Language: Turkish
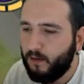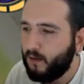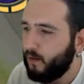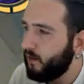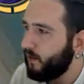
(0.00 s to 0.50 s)

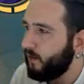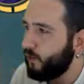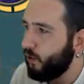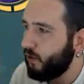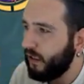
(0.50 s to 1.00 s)
e,
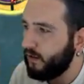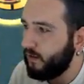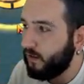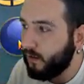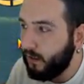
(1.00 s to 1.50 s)
çok rahat
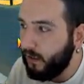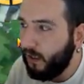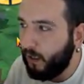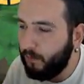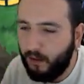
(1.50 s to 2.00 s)
ittirdi
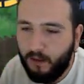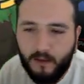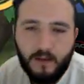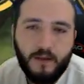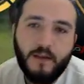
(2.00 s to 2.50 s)
ama
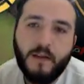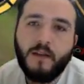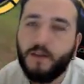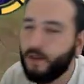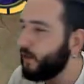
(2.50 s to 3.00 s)

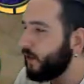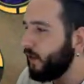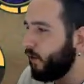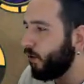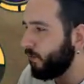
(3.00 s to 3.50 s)
şimdi
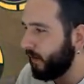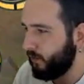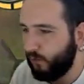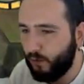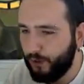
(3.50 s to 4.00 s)
olmaz
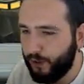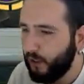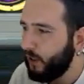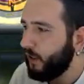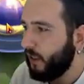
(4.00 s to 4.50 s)
o iş.
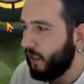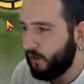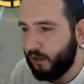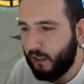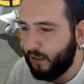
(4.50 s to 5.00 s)

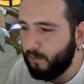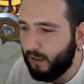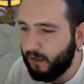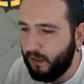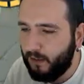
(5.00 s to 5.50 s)
Artık
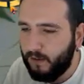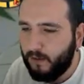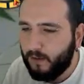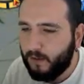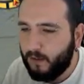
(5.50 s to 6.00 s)
adamlar da
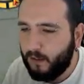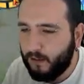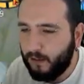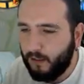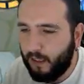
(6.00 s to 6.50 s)

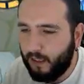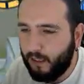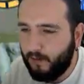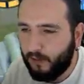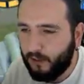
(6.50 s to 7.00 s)
kasılı yani
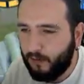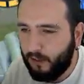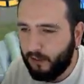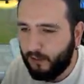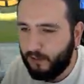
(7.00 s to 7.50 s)
yavaş
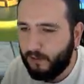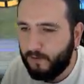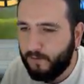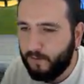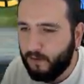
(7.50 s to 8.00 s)
yavaş.
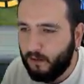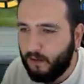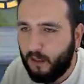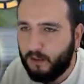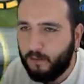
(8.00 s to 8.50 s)

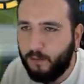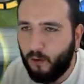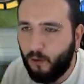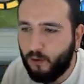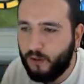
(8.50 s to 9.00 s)
Artık
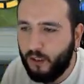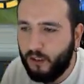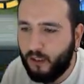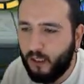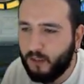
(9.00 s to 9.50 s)
bir öncüye
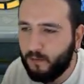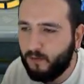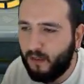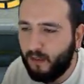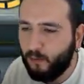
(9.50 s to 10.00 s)
ihtiyacımız
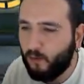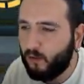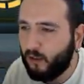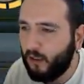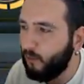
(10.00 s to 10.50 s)
var bu
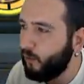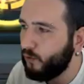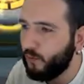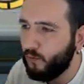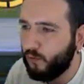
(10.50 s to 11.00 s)
noktada ama
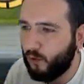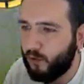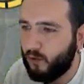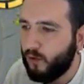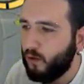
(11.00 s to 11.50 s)
öncümüz yok.
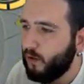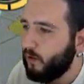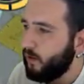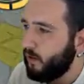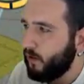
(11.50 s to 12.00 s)

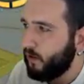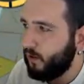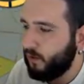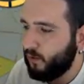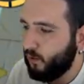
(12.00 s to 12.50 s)

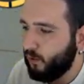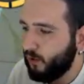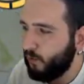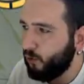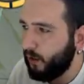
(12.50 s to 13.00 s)
Ee, sorun
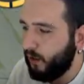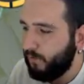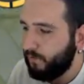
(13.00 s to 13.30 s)
da burada.